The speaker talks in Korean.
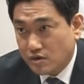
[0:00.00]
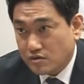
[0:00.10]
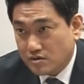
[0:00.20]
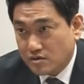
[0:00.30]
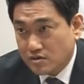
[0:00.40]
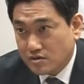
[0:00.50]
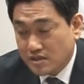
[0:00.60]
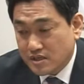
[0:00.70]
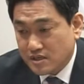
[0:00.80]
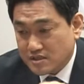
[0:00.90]

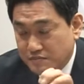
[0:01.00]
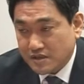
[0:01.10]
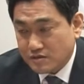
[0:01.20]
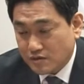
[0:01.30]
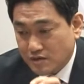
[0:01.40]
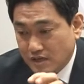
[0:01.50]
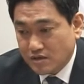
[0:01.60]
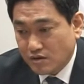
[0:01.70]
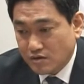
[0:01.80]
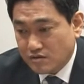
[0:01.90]
것들이 십사 선언이나
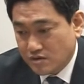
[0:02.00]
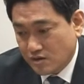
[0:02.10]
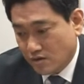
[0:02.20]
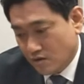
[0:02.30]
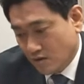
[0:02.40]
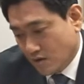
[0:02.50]
이런 것들이요.